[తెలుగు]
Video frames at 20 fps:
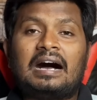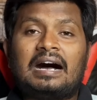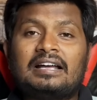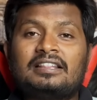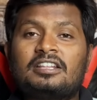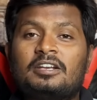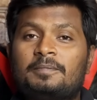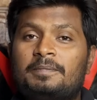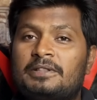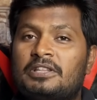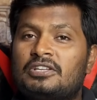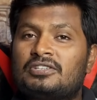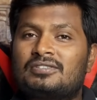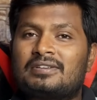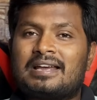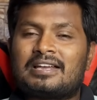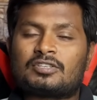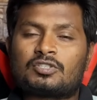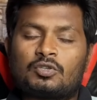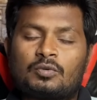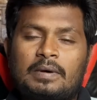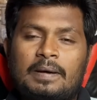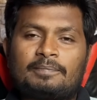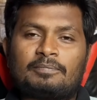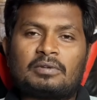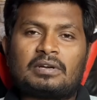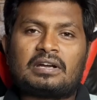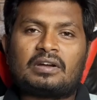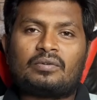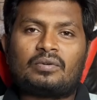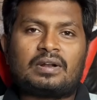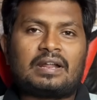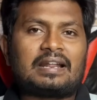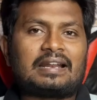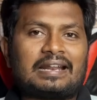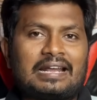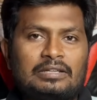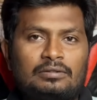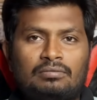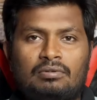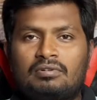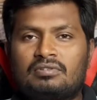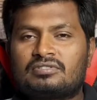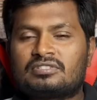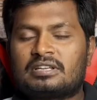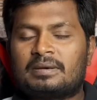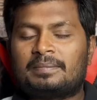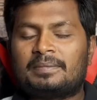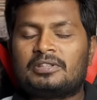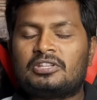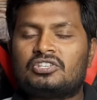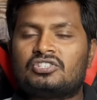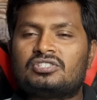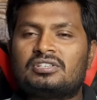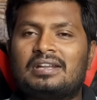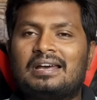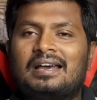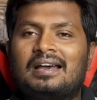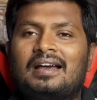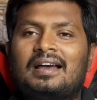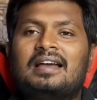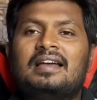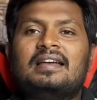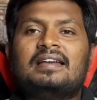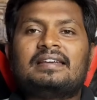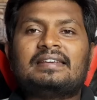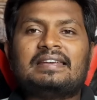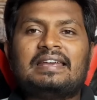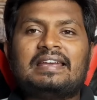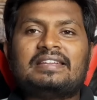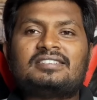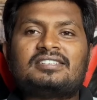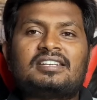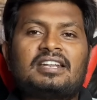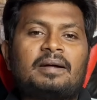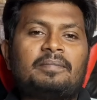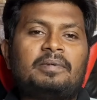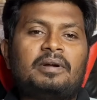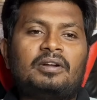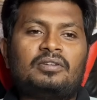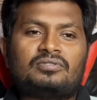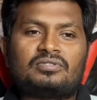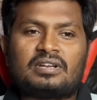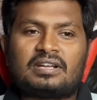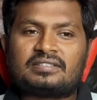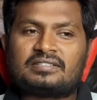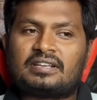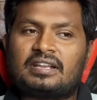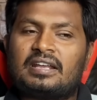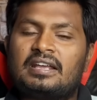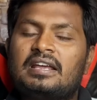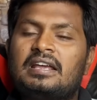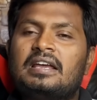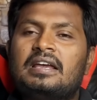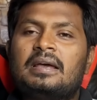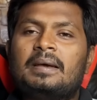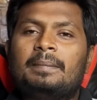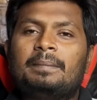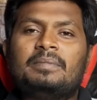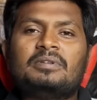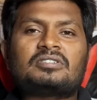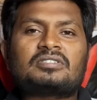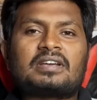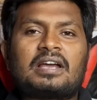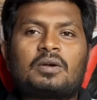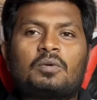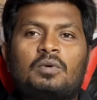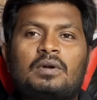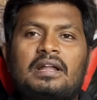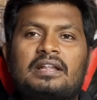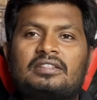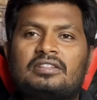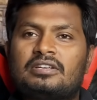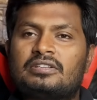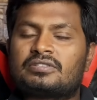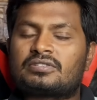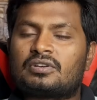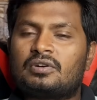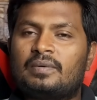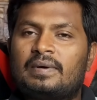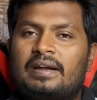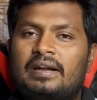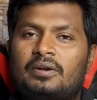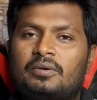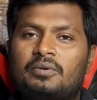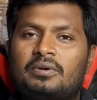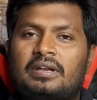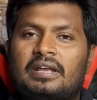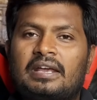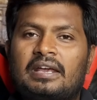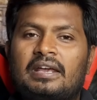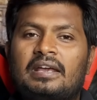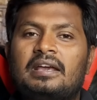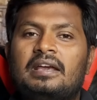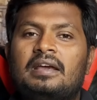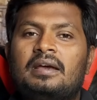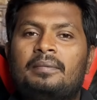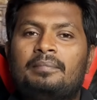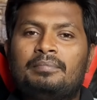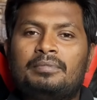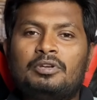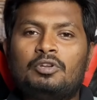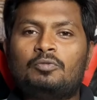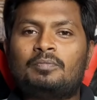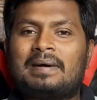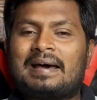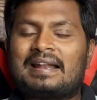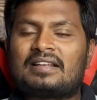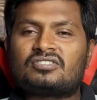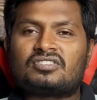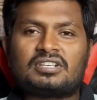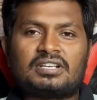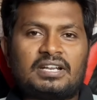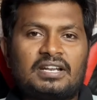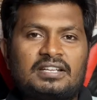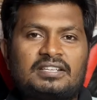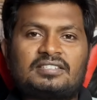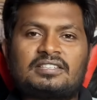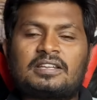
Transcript: ఆంధ్రప్రదేశ్ రాష్ట్ర వ్యాప్తంగా ఉన్న రైతులకు సంబంధించిన ఏ చిన్న అప్డేట్ వచ్చినా సరే మిస్ కాకుండా తెలుసుకోవాలనుకుంటే మీరు మన ఛానల్ని